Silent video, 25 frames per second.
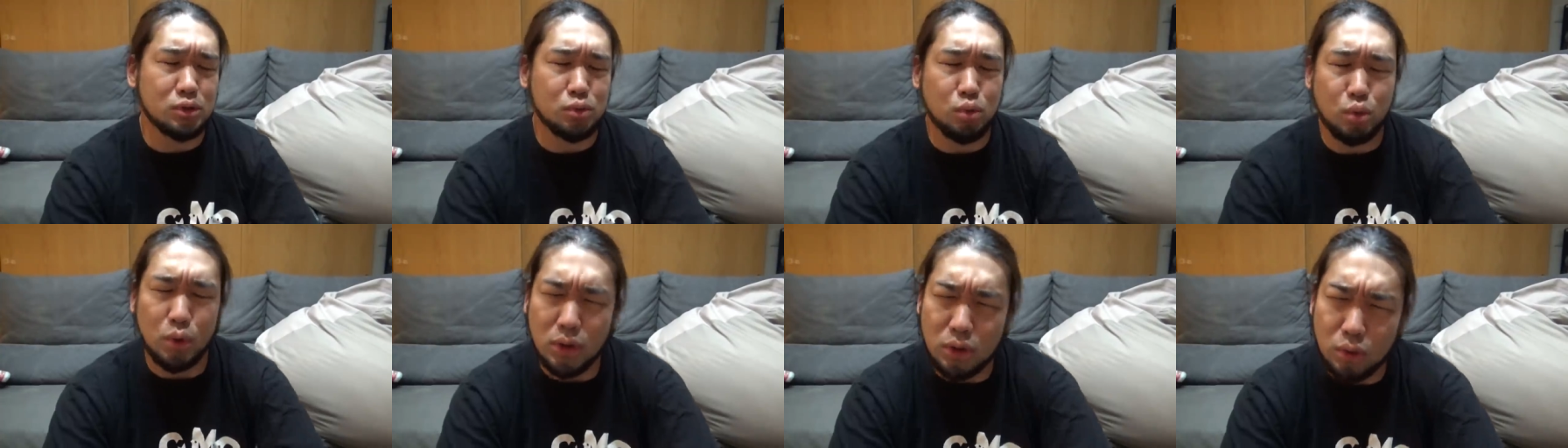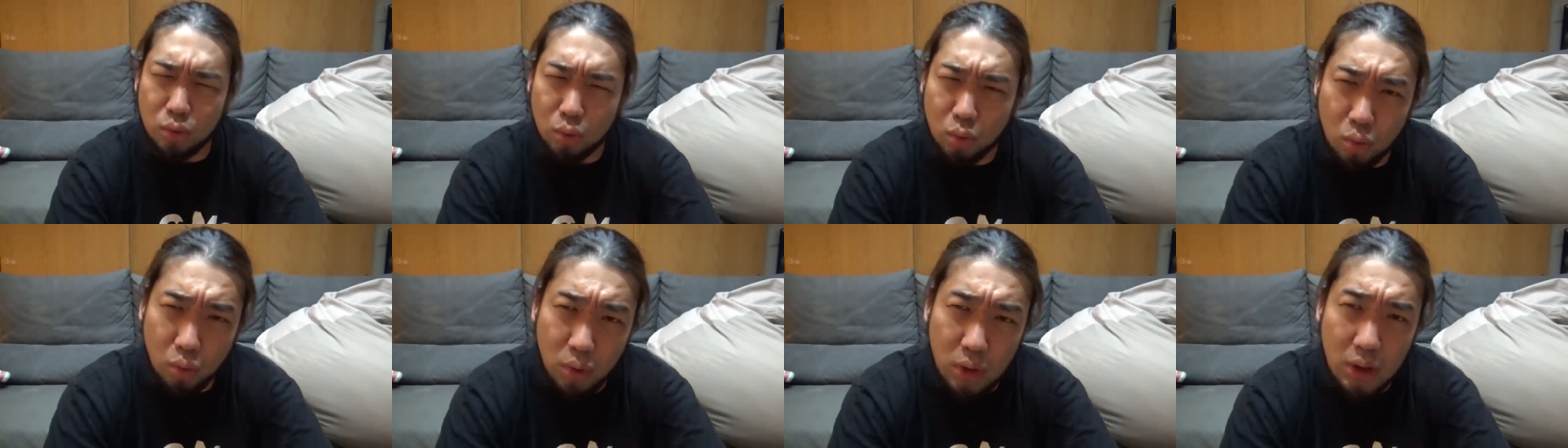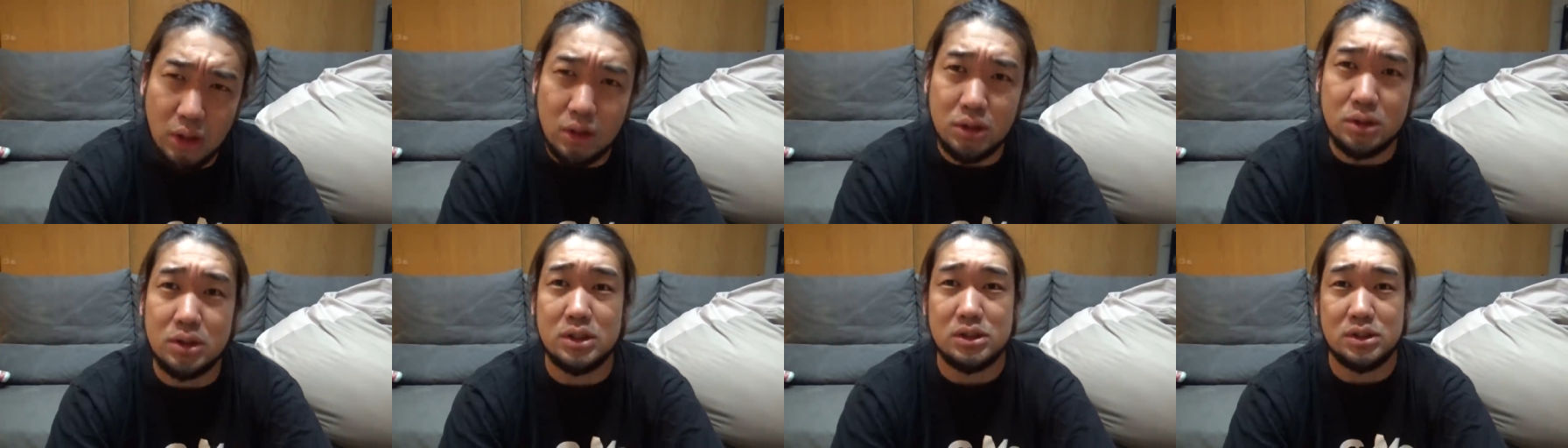それどう
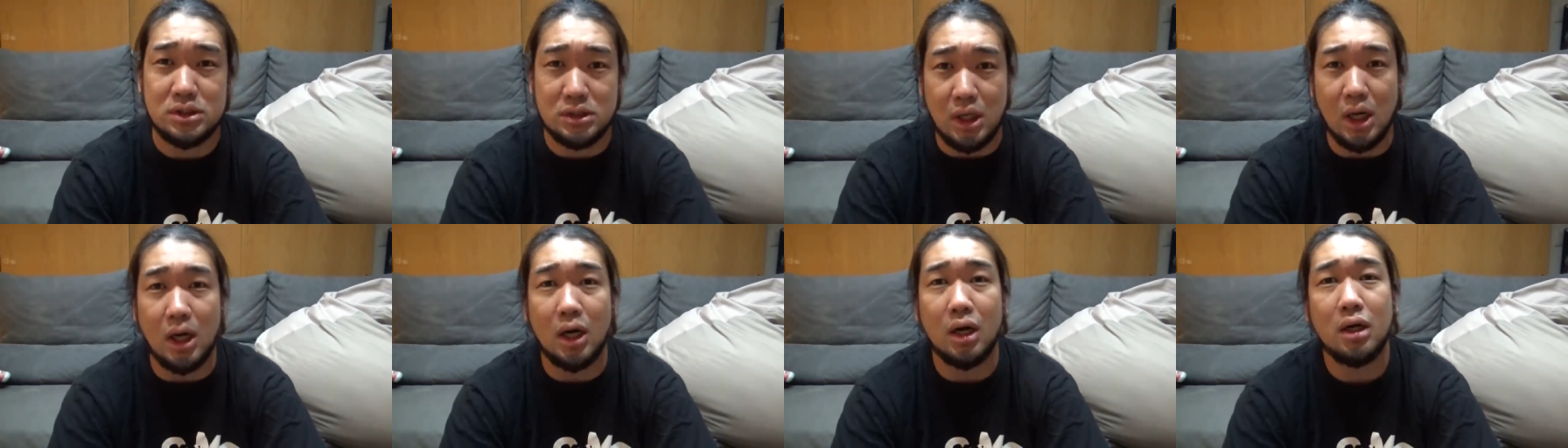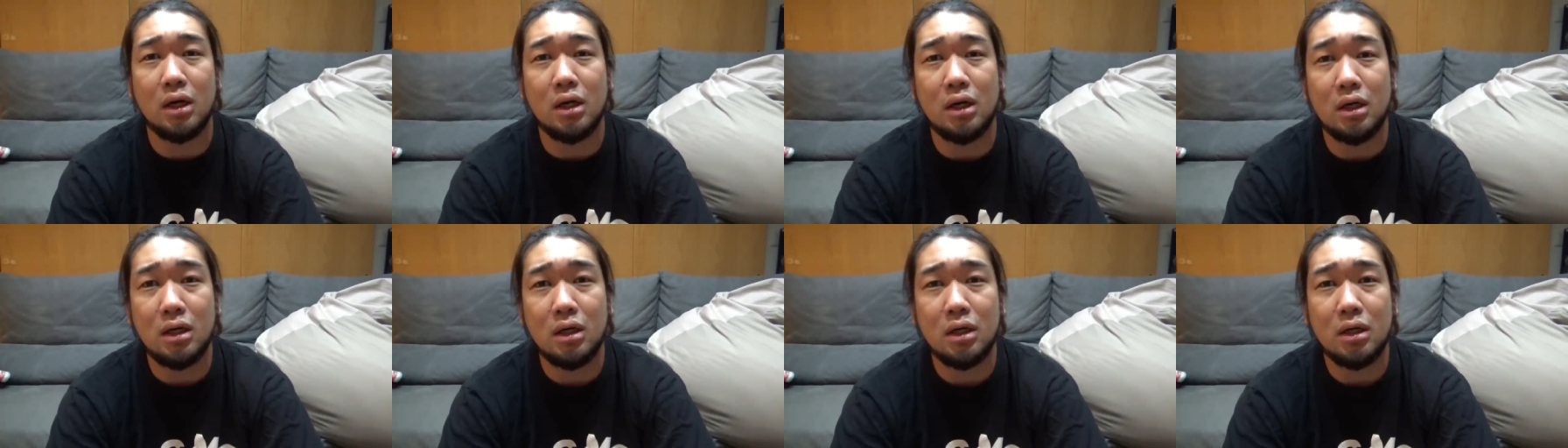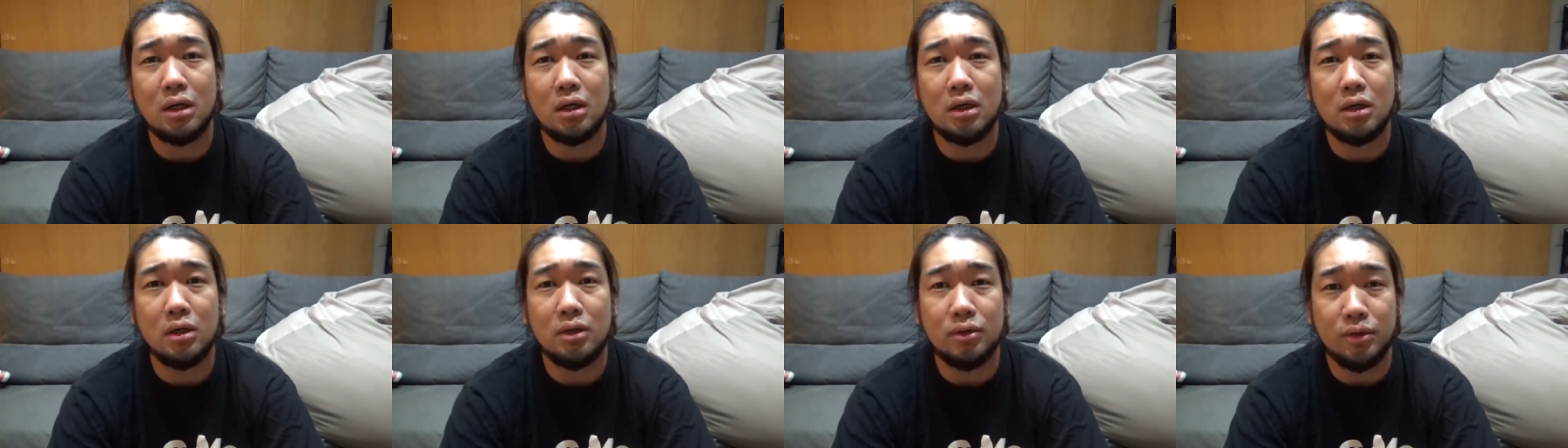なんですか
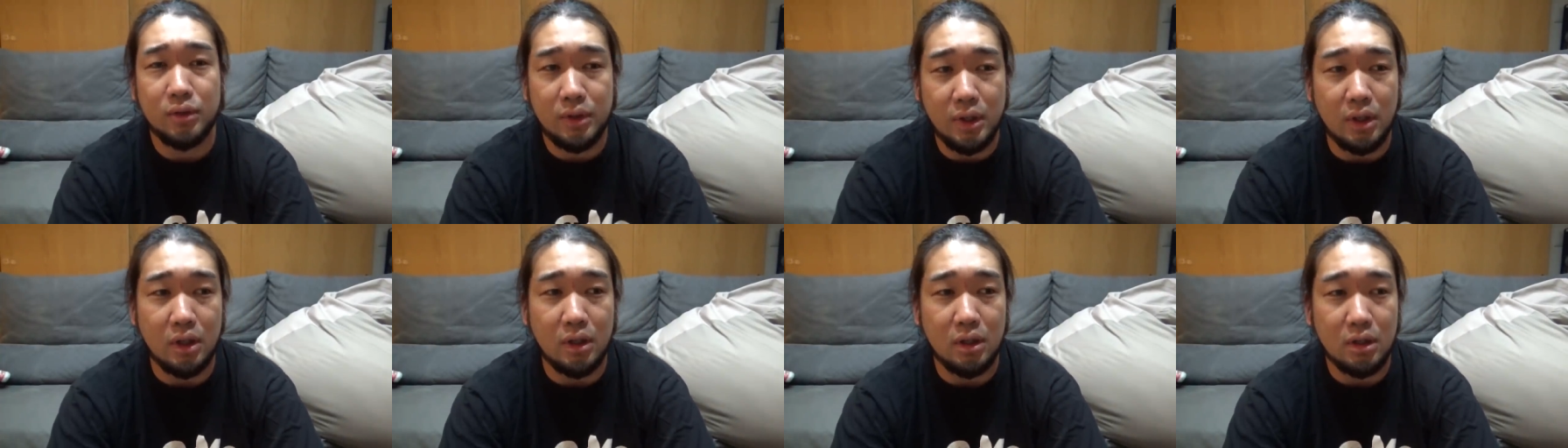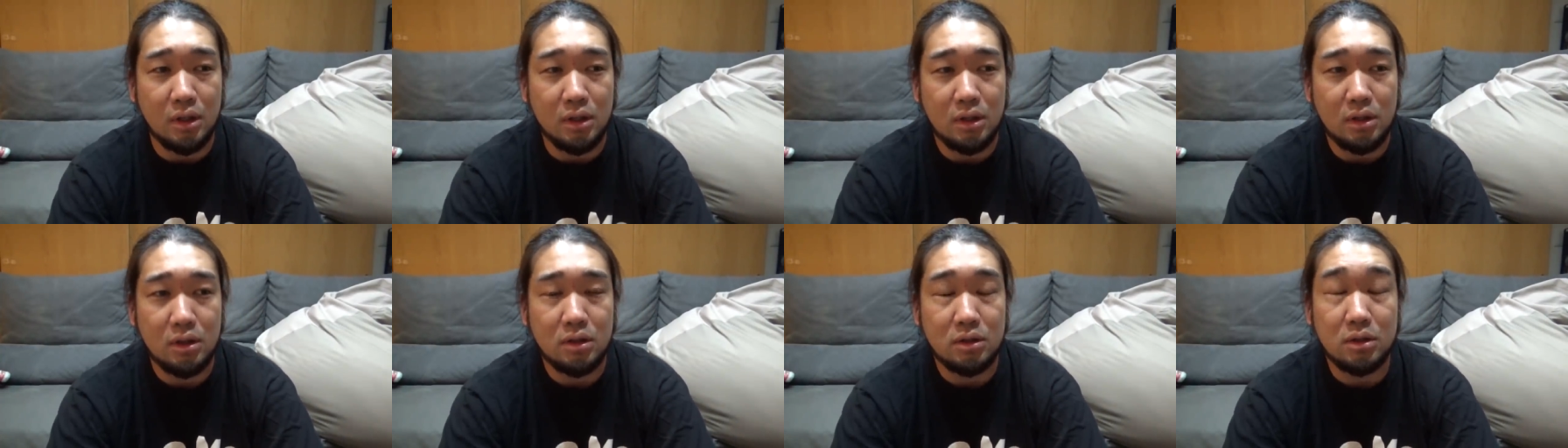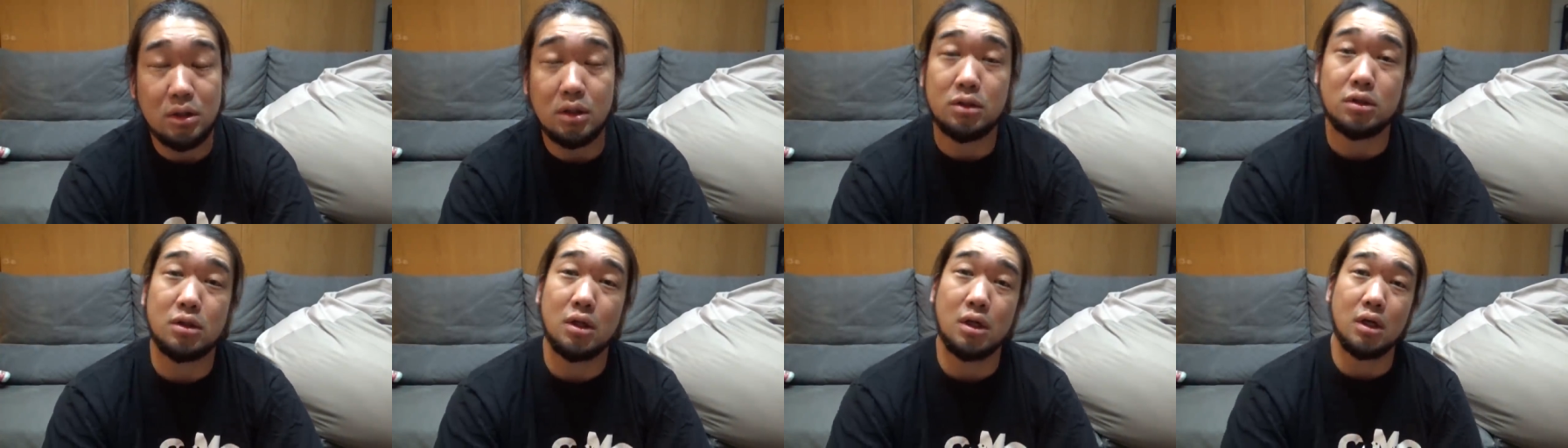ね
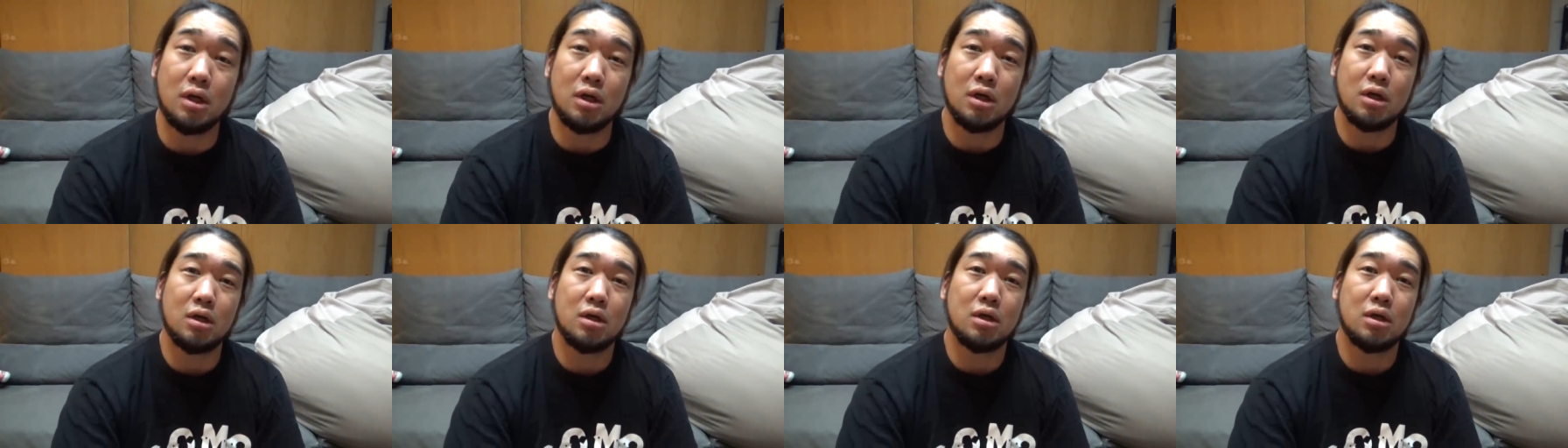だって